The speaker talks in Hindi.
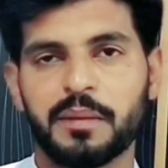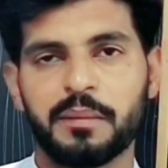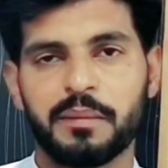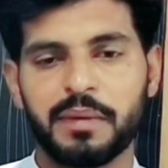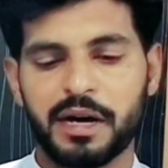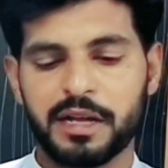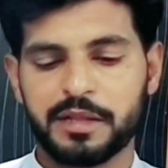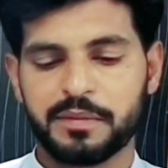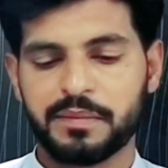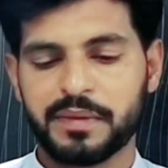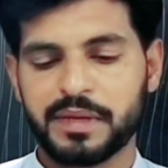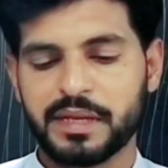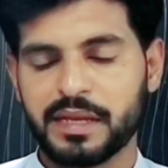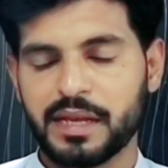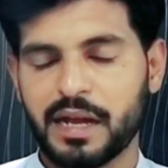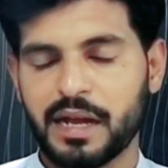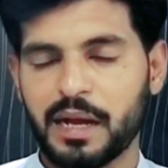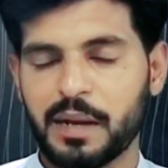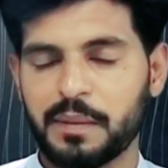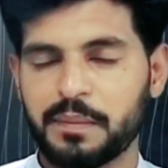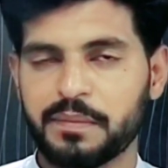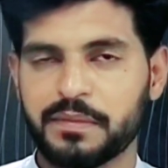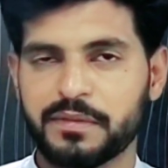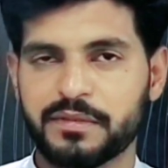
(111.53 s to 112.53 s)
बाद में ही
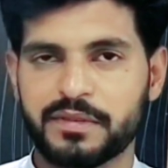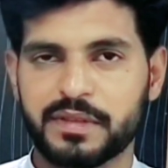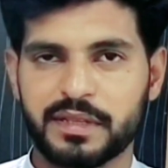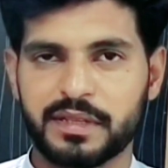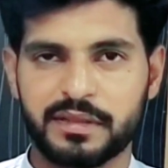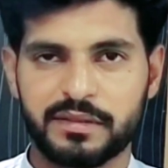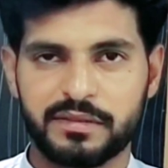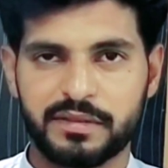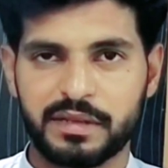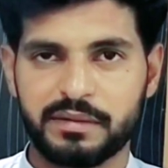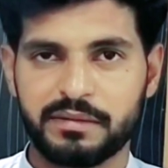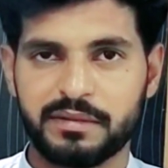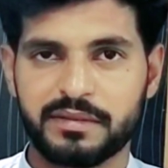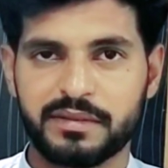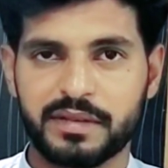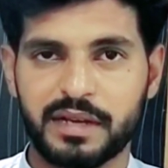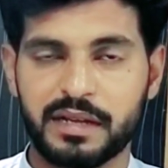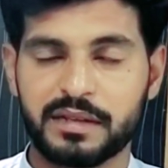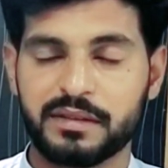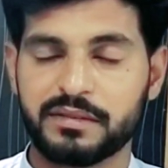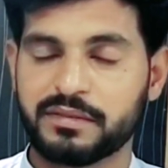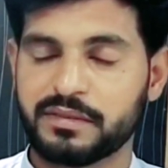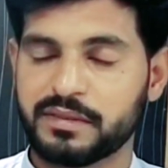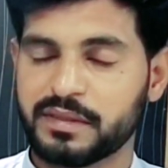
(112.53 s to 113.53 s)
आप इनसे सर्विस
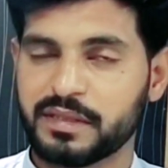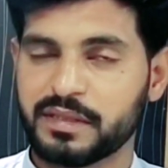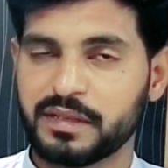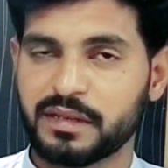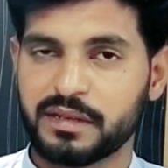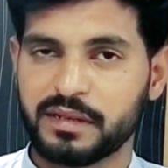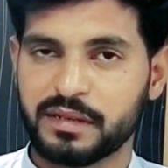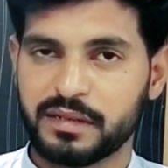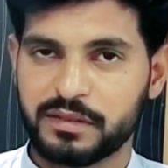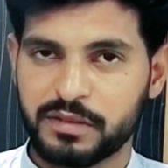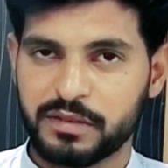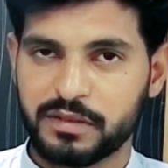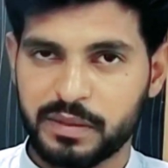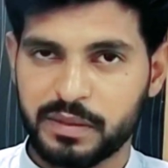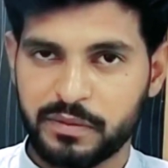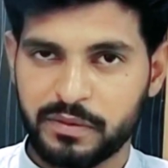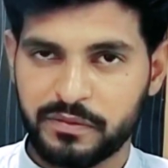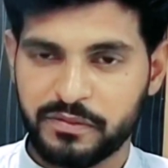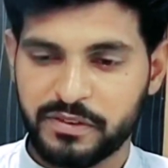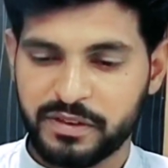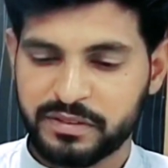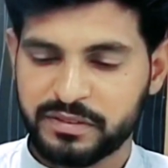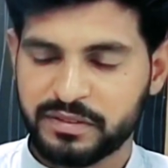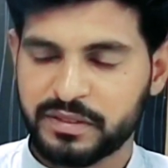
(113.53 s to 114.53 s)
चार्जेस जो है वो
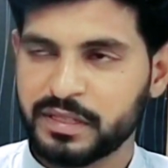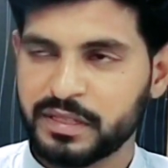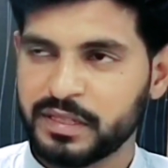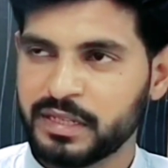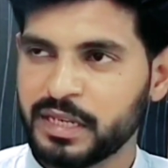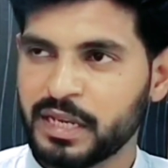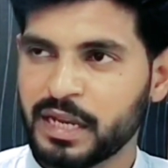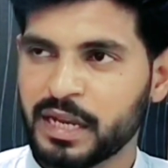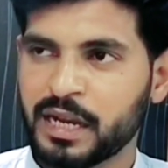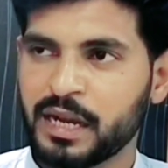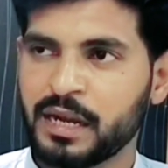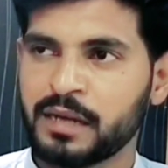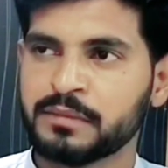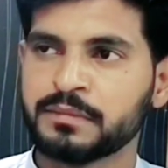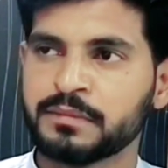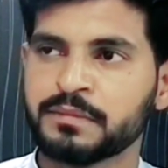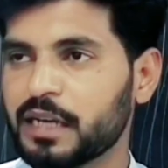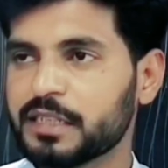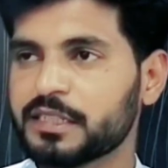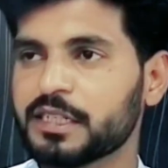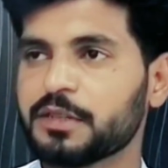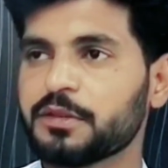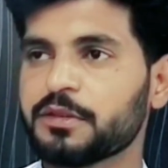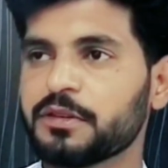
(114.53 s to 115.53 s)
फिक्स कीजिएगा
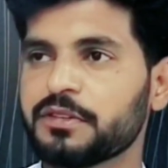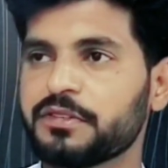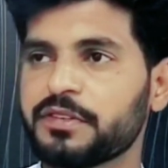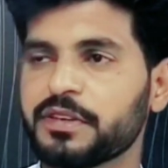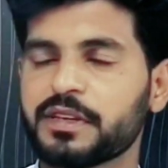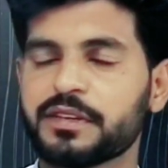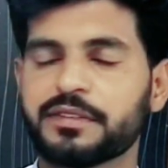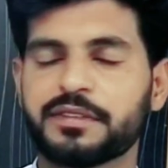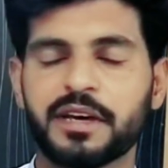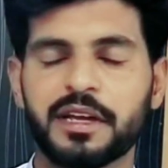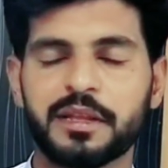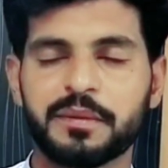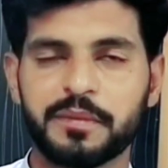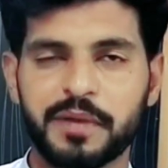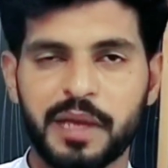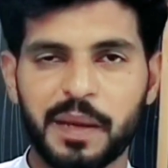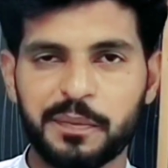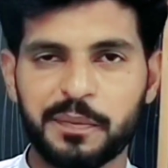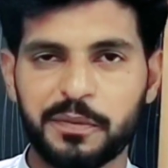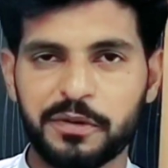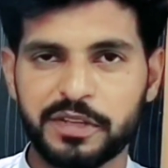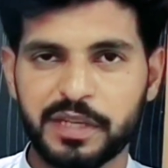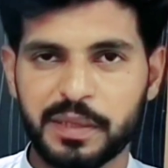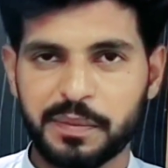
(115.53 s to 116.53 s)
अच्छा तो इसी के साथ मैं
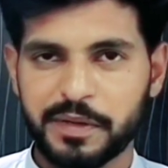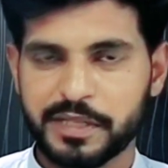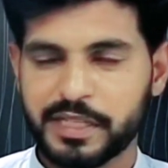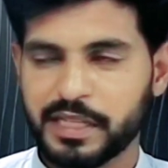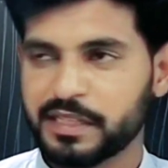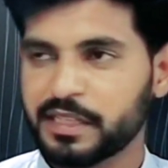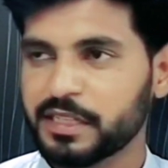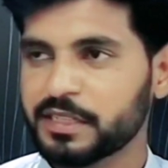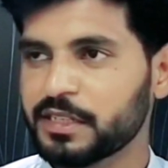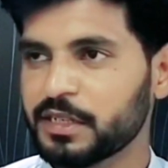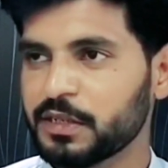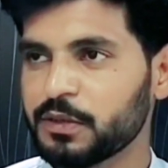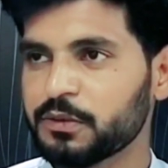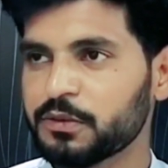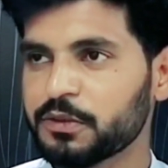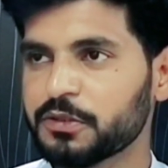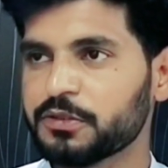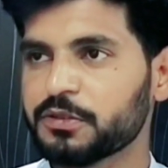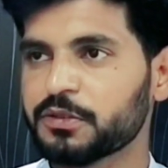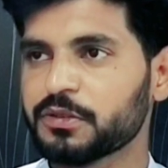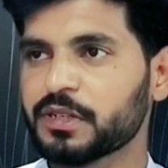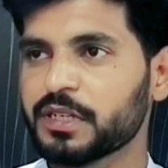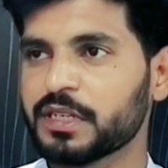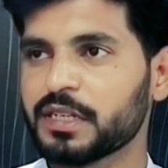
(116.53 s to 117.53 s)
आपको ये बताता चलूँ
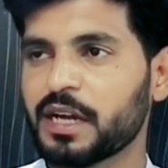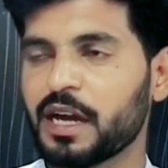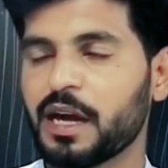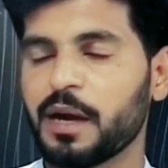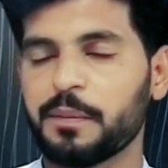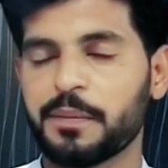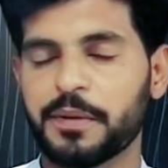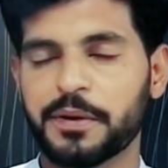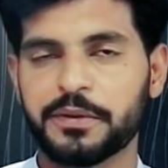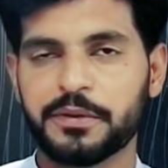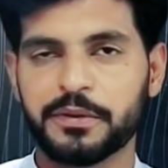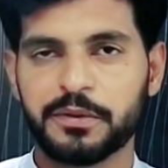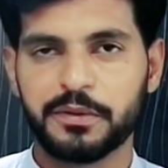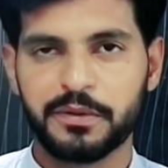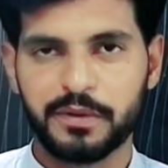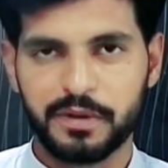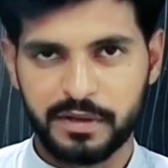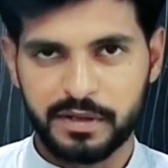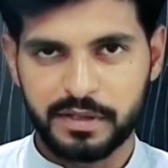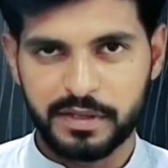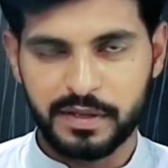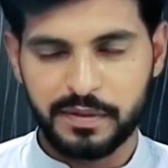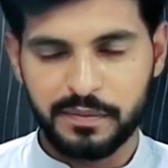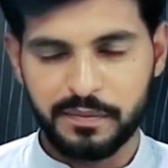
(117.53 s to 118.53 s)
दोस्तों कि यहाँ पर जो
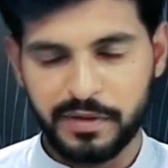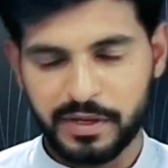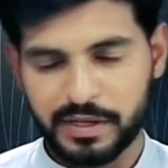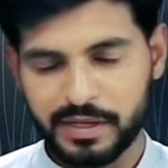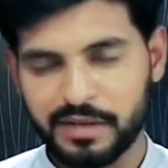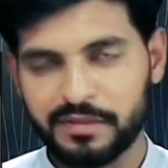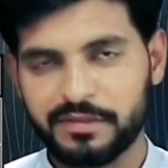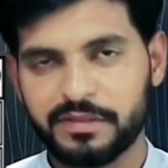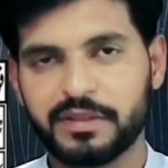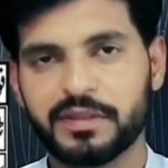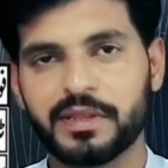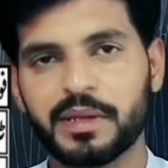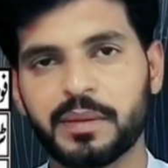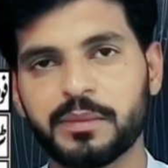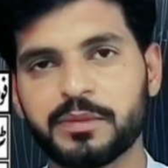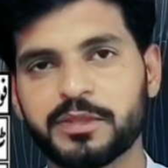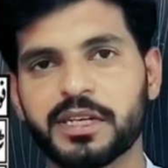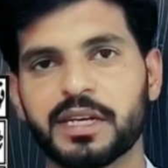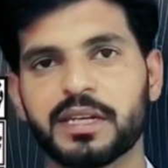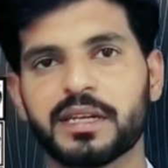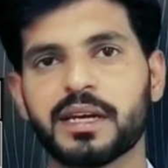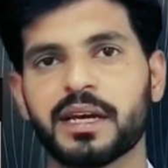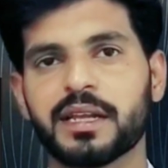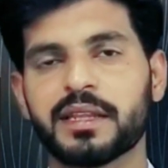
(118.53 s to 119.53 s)
ये वैकेंसीज़ हम
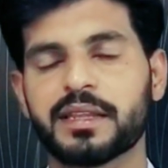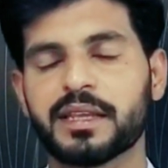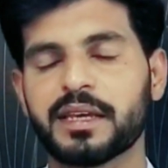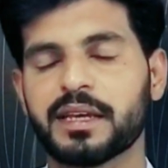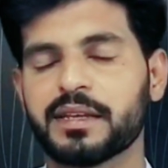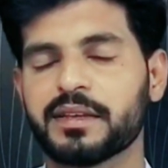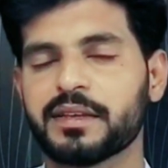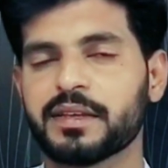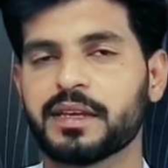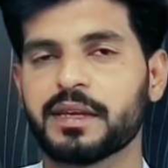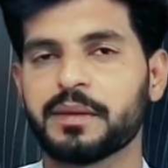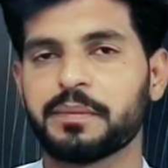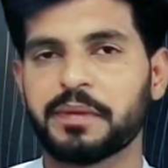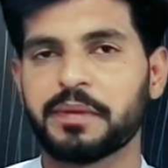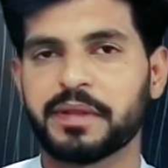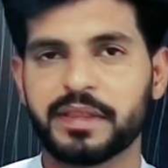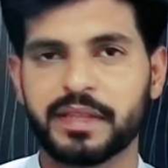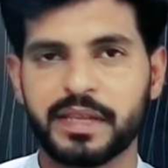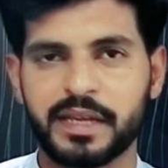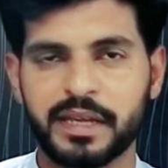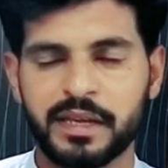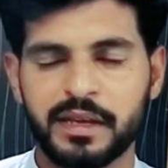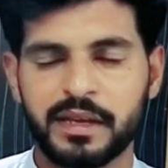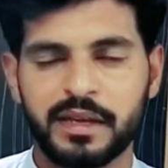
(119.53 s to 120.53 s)
शेयर करते हैं ये
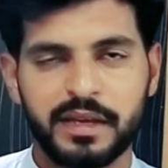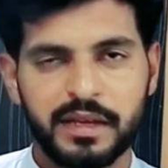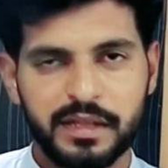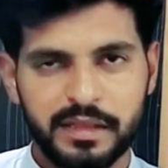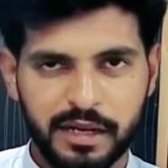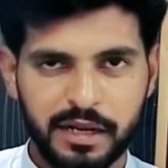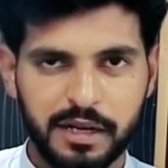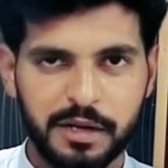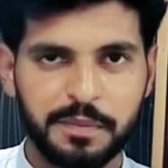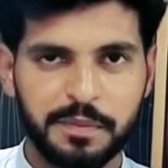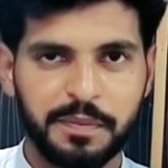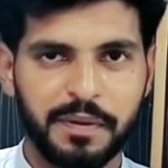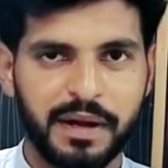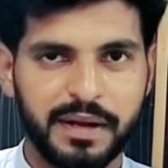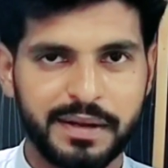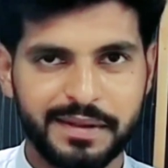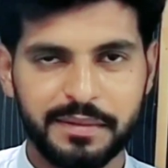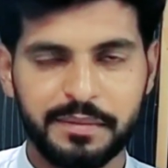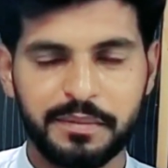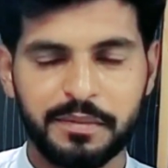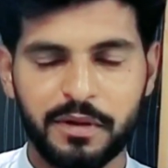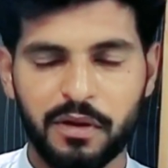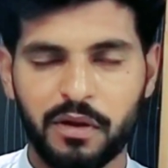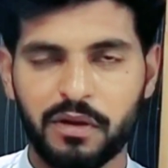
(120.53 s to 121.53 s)
बंदे थर्ड
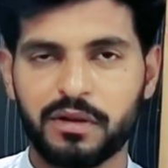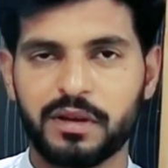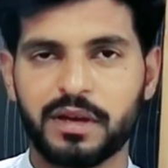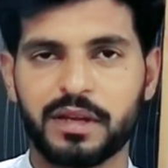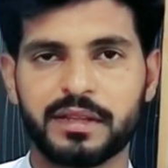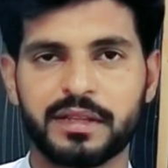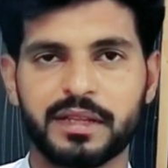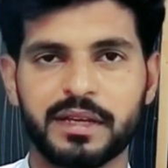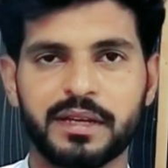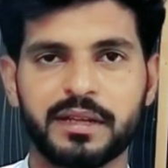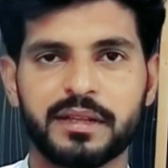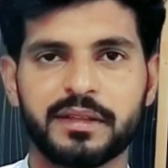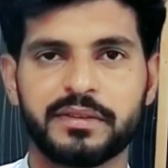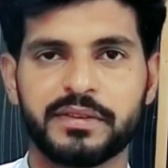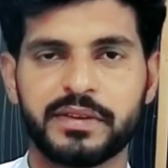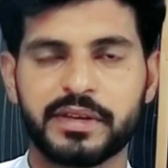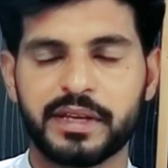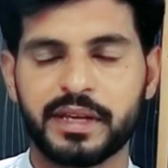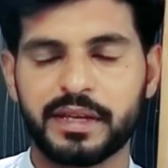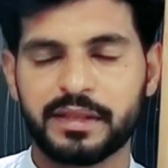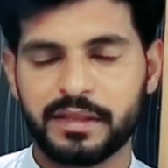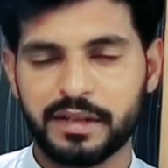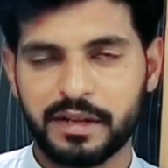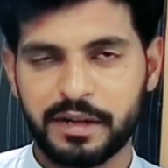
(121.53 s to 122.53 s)
पार्टी बिलोंग करते हैं ठीक है